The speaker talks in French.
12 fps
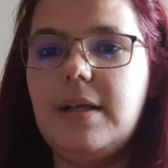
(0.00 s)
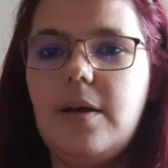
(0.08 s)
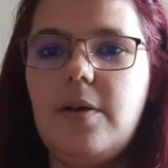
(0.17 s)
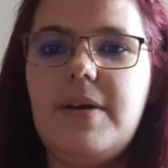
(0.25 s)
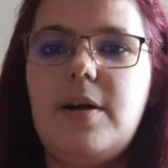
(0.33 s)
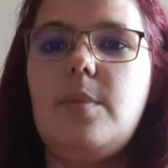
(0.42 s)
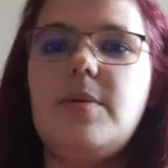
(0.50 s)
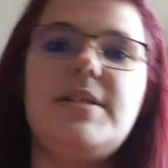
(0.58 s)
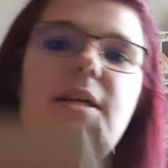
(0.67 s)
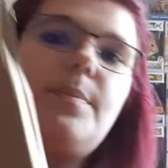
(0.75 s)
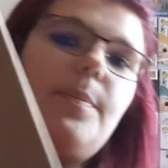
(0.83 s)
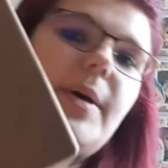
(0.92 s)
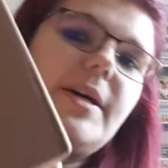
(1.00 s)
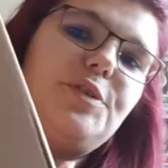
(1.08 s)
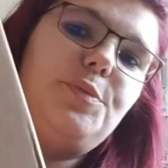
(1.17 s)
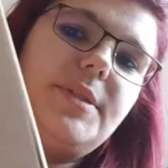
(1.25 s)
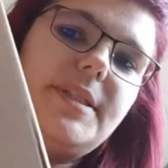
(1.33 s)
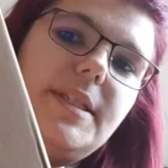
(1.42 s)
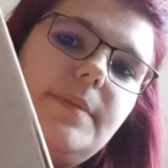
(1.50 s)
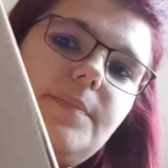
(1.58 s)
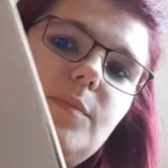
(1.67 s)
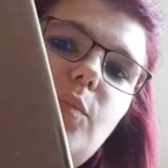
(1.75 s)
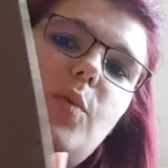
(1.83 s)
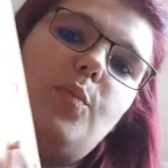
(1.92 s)
On va commencer par celui-ci,
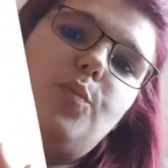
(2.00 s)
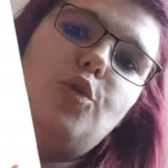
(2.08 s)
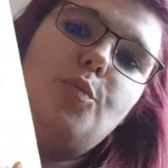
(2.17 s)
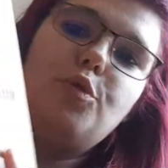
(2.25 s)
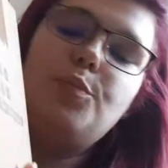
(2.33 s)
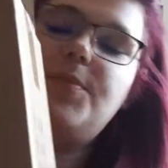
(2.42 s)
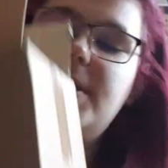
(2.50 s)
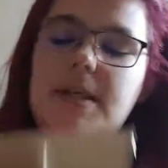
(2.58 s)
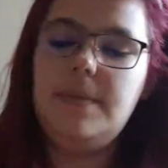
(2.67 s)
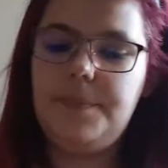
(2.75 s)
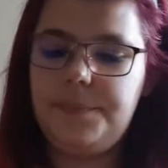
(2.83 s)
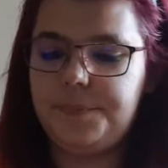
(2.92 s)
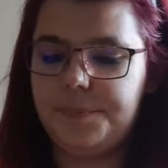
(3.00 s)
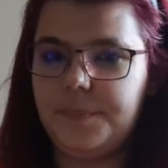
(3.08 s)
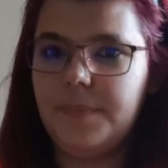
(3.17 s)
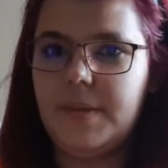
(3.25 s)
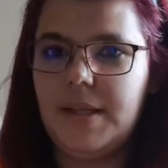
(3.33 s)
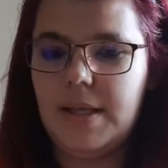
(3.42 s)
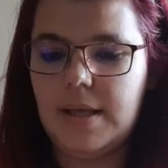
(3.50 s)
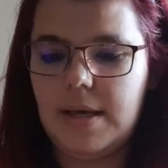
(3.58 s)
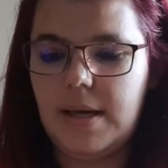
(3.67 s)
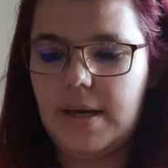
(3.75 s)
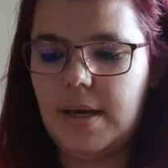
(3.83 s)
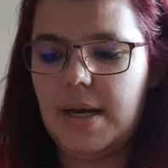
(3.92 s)
le plus petit.
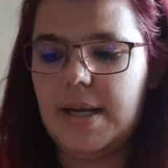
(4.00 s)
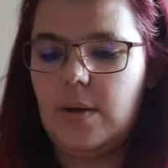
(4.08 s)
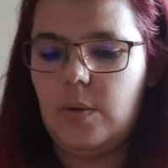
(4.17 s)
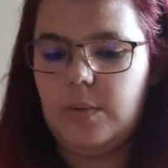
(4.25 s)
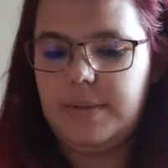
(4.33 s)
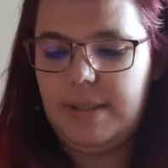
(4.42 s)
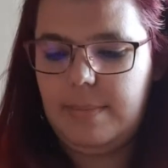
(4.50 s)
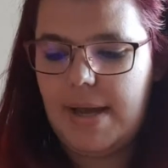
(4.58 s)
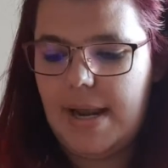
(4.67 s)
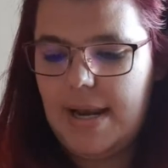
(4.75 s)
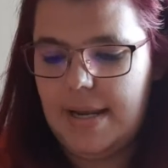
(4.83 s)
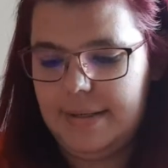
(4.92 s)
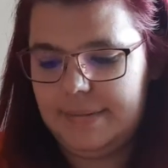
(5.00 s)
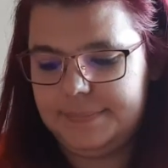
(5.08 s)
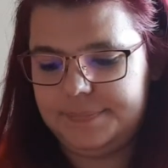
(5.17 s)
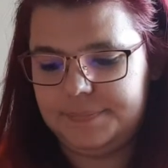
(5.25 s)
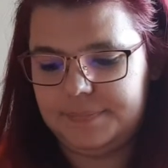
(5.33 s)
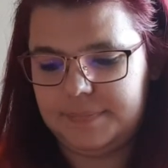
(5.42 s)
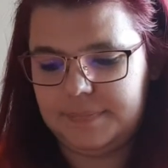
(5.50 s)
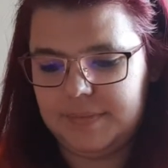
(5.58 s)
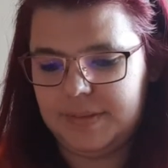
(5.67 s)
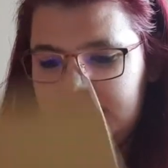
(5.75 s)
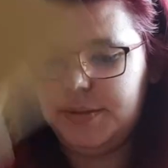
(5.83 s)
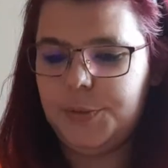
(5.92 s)
Allez, on déballe.
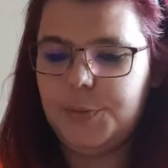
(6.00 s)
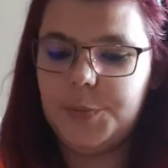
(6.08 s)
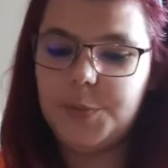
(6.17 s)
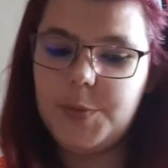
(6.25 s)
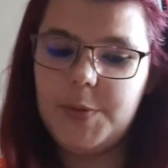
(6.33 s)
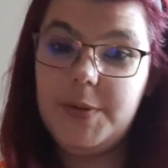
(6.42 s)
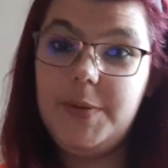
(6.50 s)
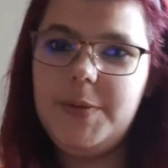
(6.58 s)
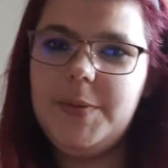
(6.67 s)
Wow.